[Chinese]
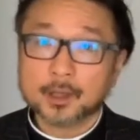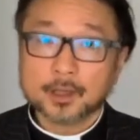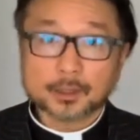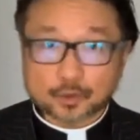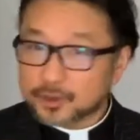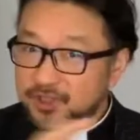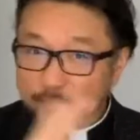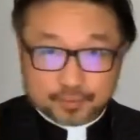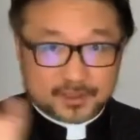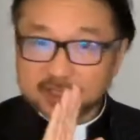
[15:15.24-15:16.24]
他说已
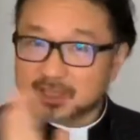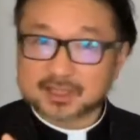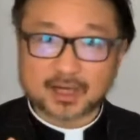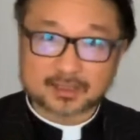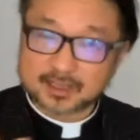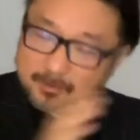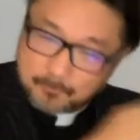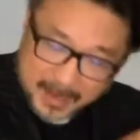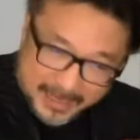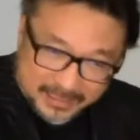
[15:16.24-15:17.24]
经不是一次两次，是每